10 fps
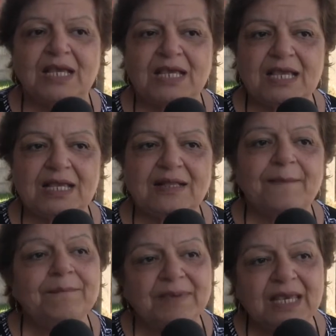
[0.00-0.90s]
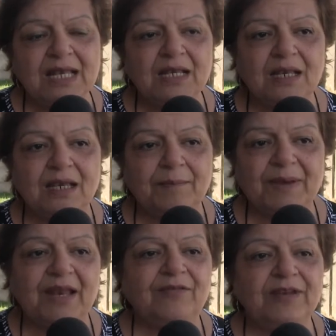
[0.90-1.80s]
y también
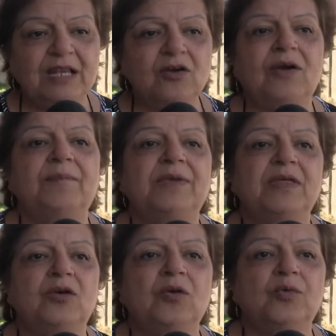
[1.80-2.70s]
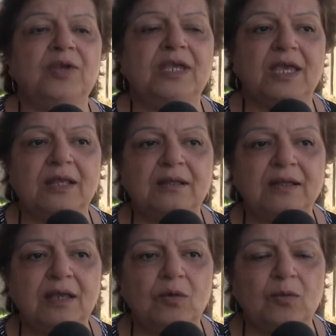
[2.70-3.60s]
para abril nos han pedido como
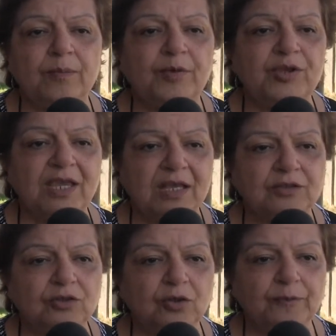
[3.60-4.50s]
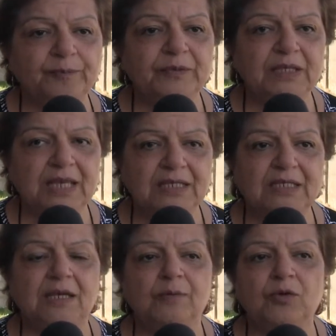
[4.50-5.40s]
urgente un proyecto y
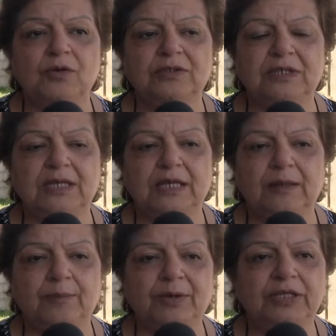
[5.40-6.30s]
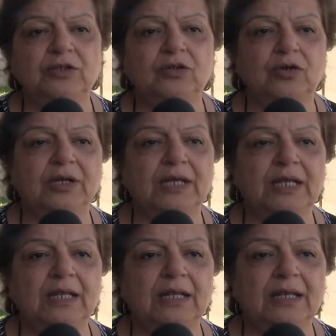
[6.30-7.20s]
allí hemos eh, puesto
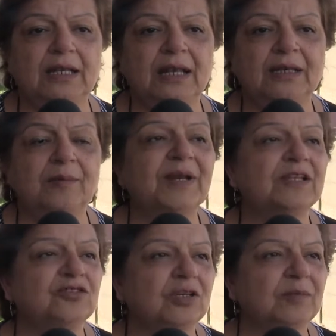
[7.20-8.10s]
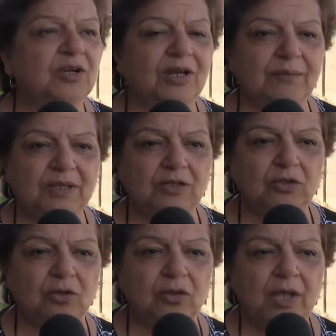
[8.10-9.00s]
la reparación y
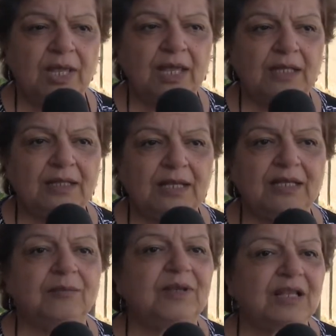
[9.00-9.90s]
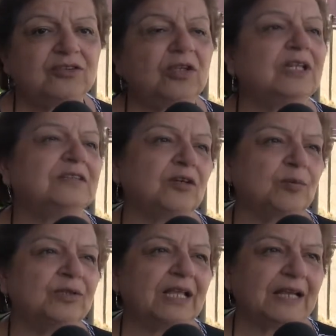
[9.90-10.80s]
mejoramiento del gimnasio del Liceo
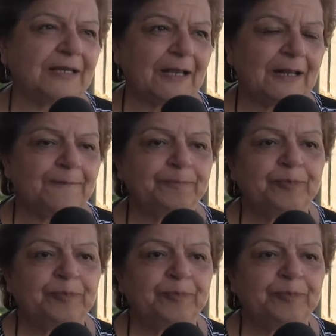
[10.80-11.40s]
Punta de Riales.